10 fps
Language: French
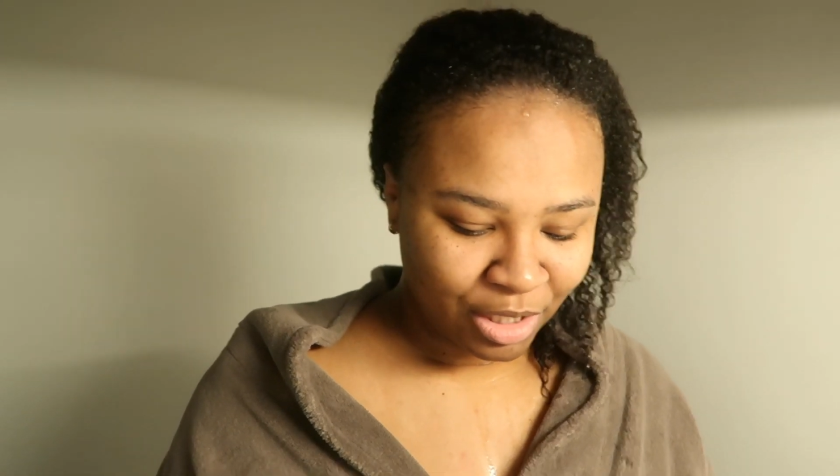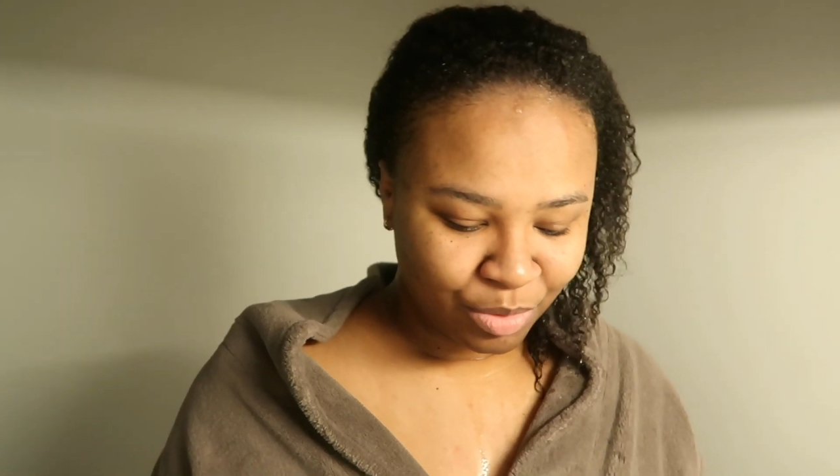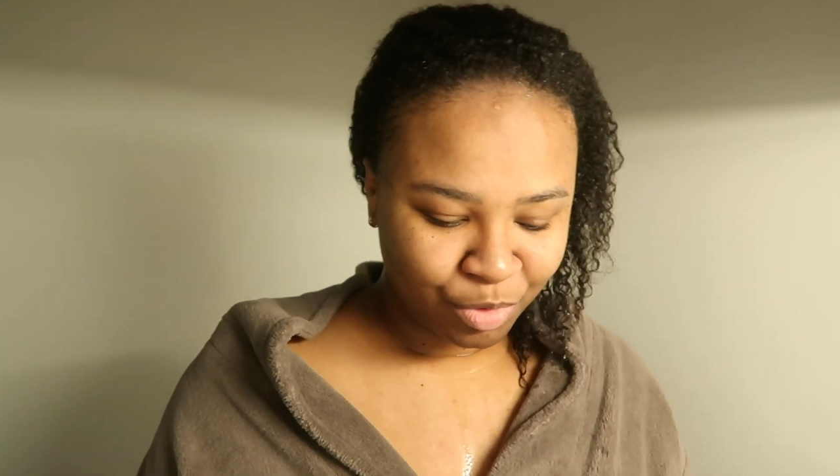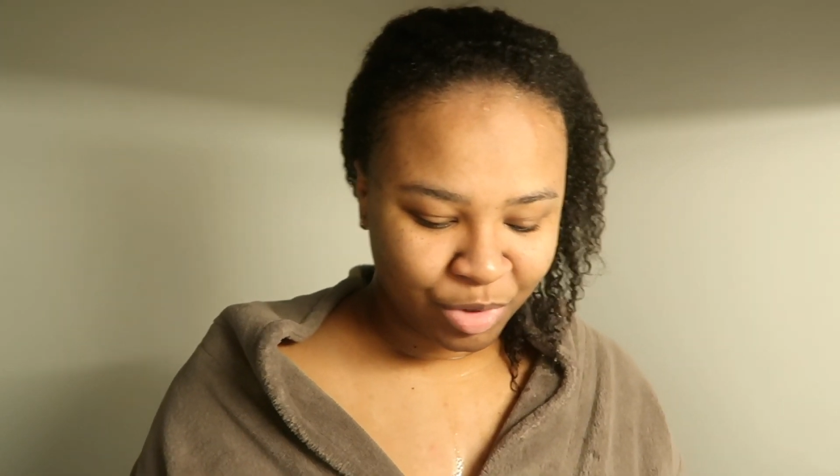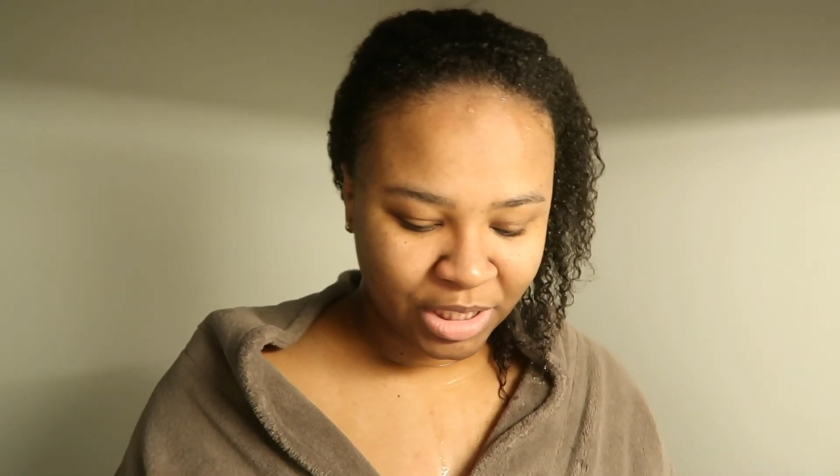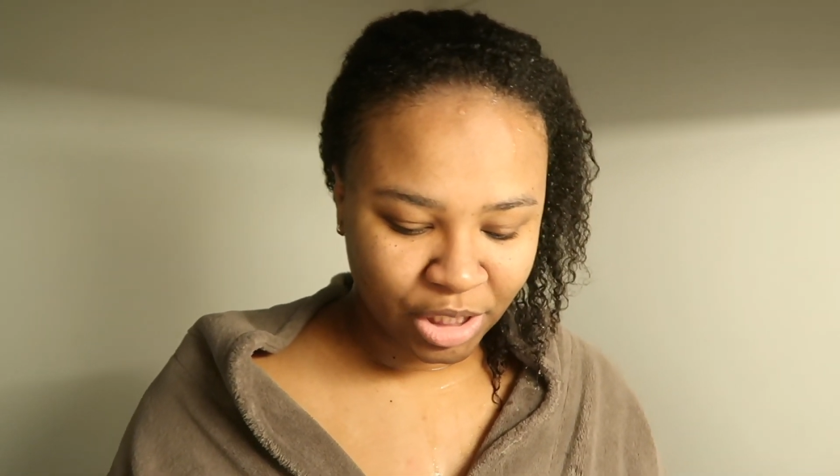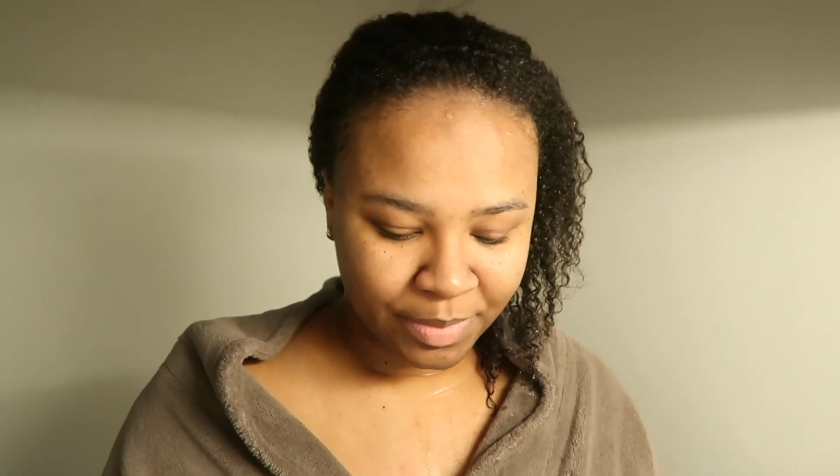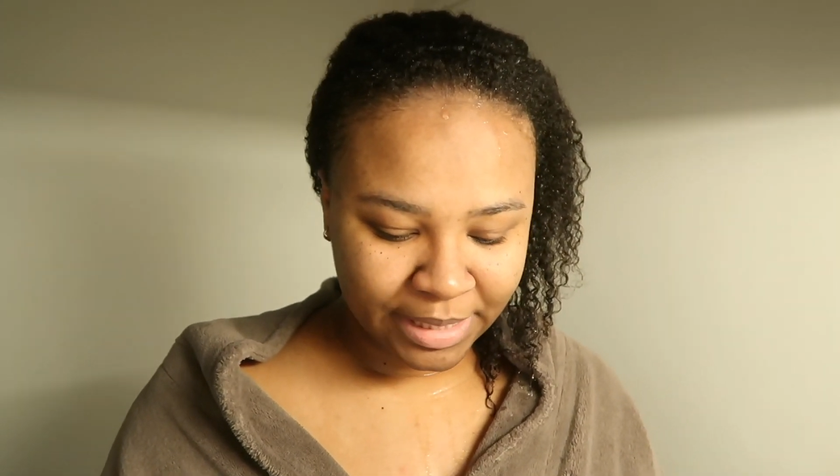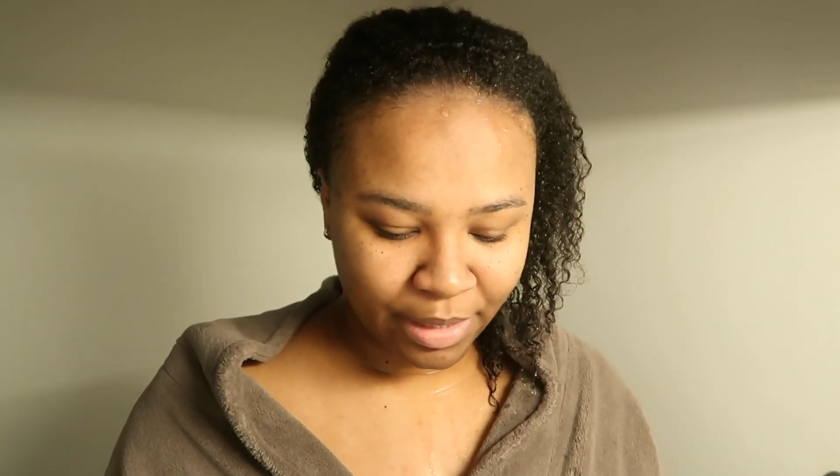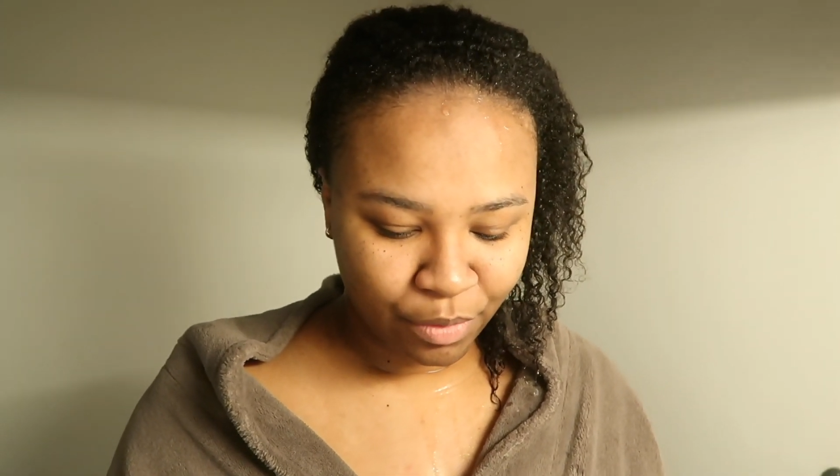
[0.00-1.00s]
Je me suis dit que
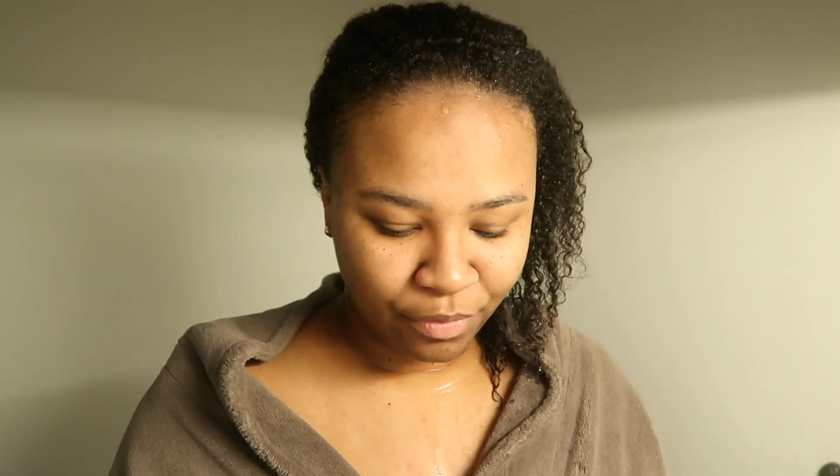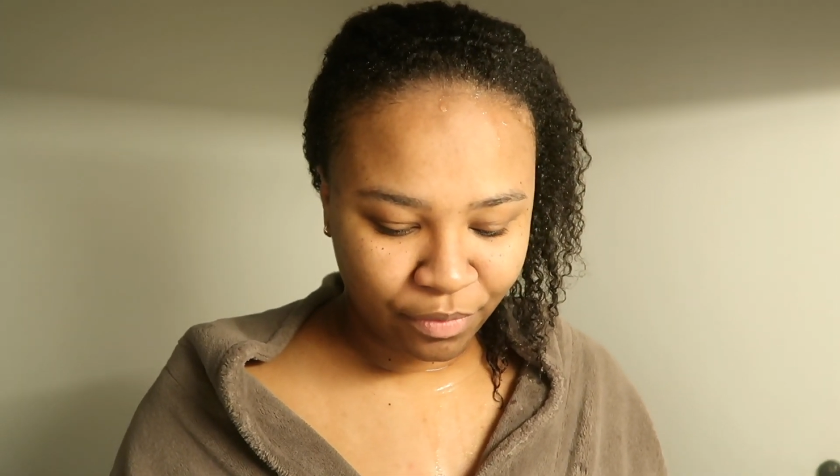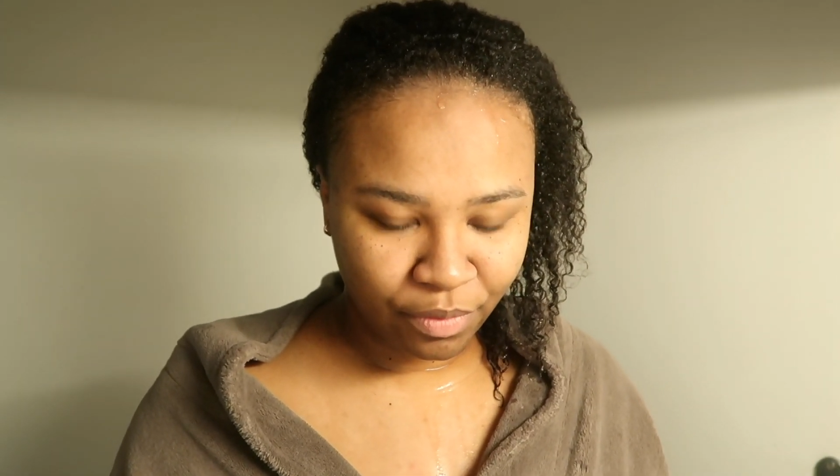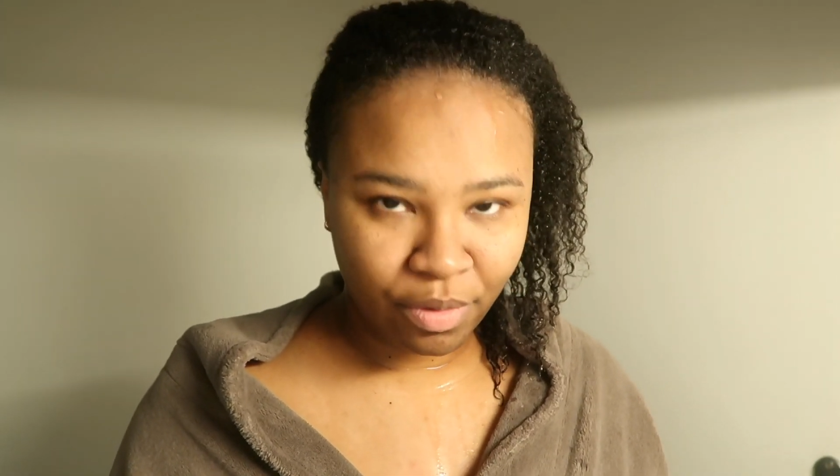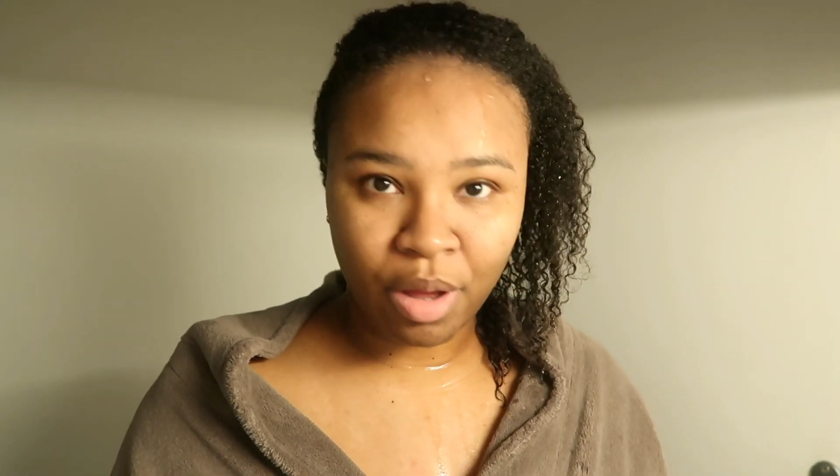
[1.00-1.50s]
je mettrais le feu